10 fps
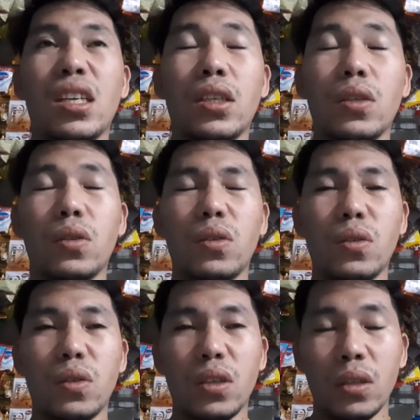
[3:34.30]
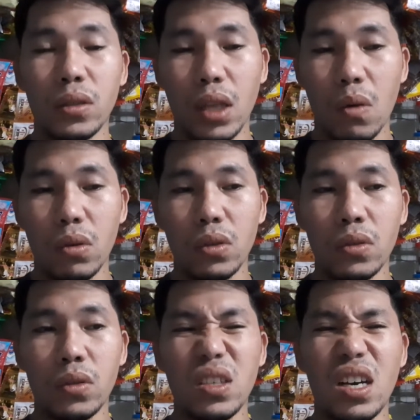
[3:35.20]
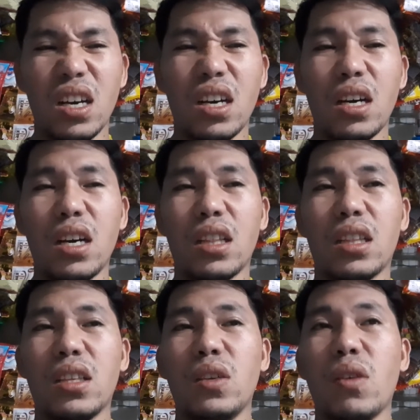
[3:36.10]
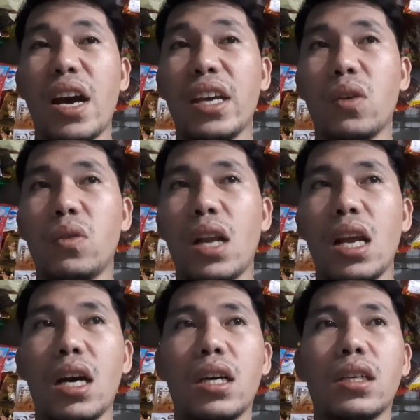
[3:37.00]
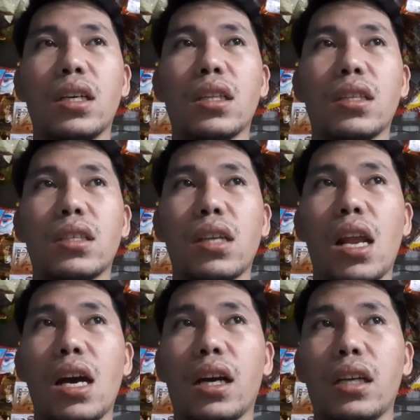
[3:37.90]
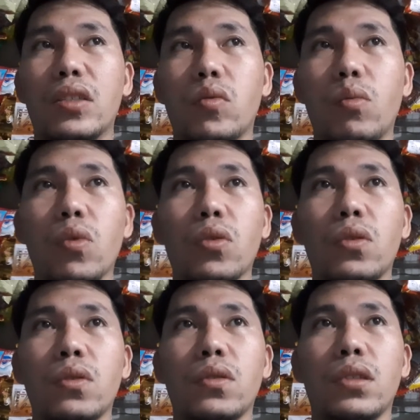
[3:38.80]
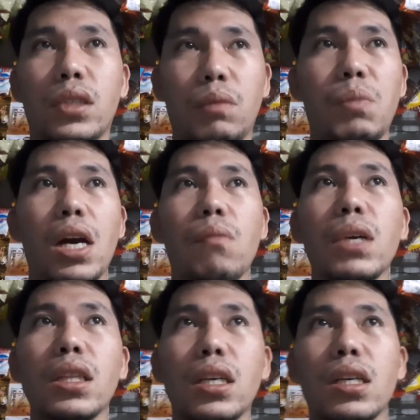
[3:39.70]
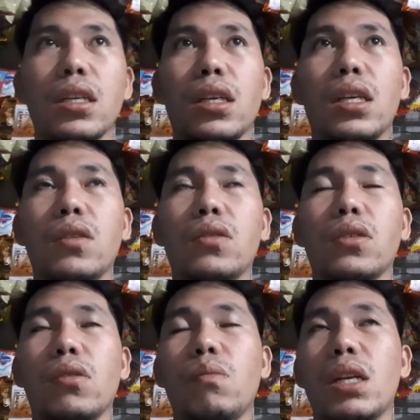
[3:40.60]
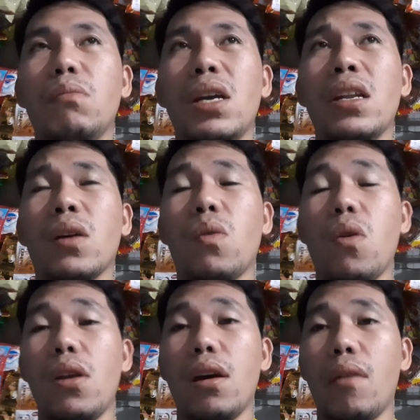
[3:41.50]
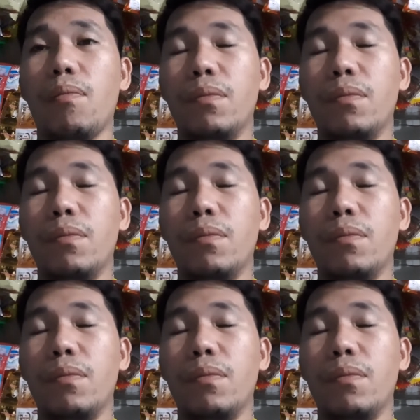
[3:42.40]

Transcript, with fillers: yung tawag nun at uh, yung IQ nila at sila agad sumuko, nagpakamatay, ganyan. Yung iba naman nang hold up